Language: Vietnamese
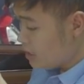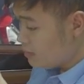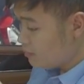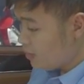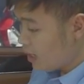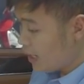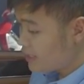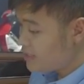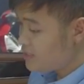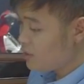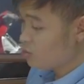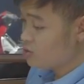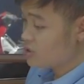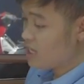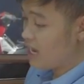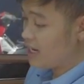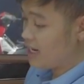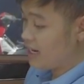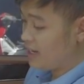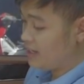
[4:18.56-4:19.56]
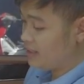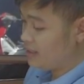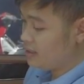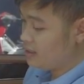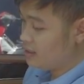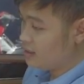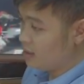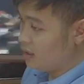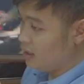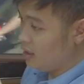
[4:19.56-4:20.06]
với cái chiều dài này
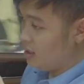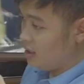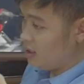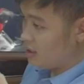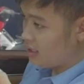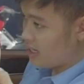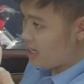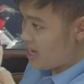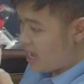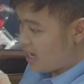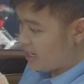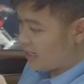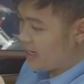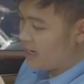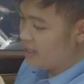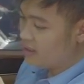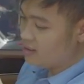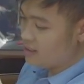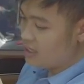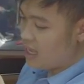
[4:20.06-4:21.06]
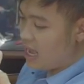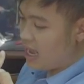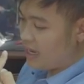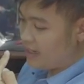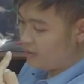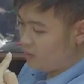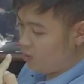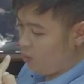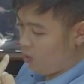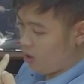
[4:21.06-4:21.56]
thì cái hàng ghế thứ
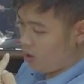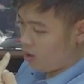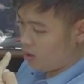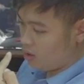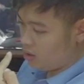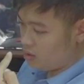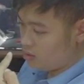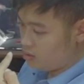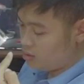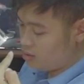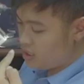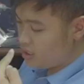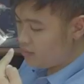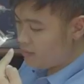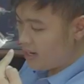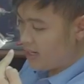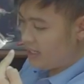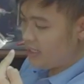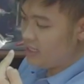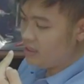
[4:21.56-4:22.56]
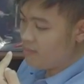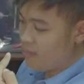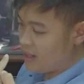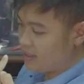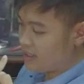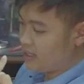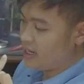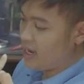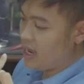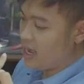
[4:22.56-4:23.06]
hai của chiếc Bentley
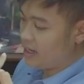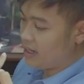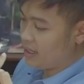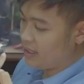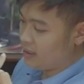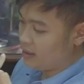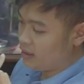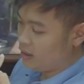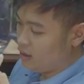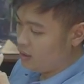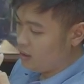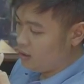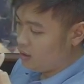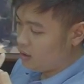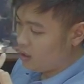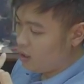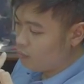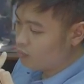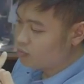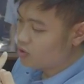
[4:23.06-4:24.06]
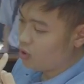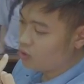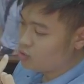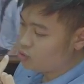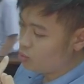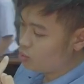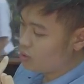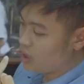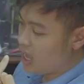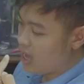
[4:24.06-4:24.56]
Bentayga này không cho
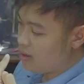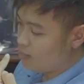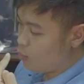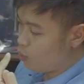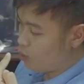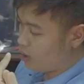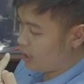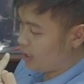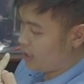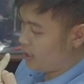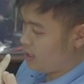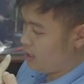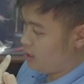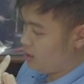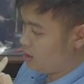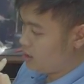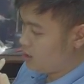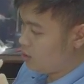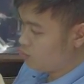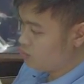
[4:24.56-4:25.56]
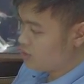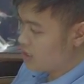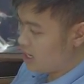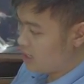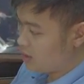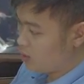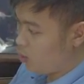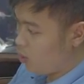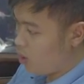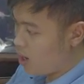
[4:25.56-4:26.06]
chúng ta một cái không
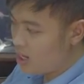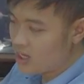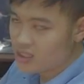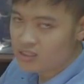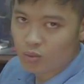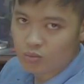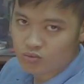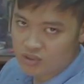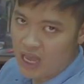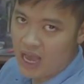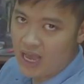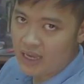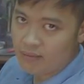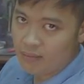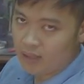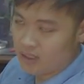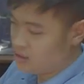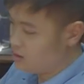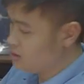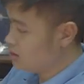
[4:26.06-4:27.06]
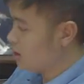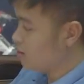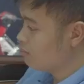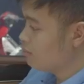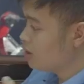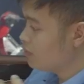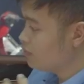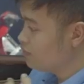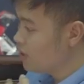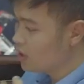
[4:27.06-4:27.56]
gian quá là rộng rãi mà chỉ ở
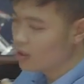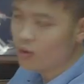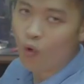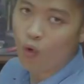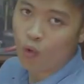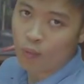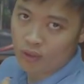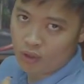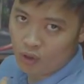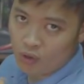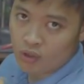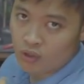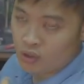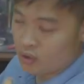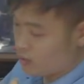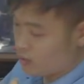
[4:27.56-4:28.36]
mức vừa đủ mà thôi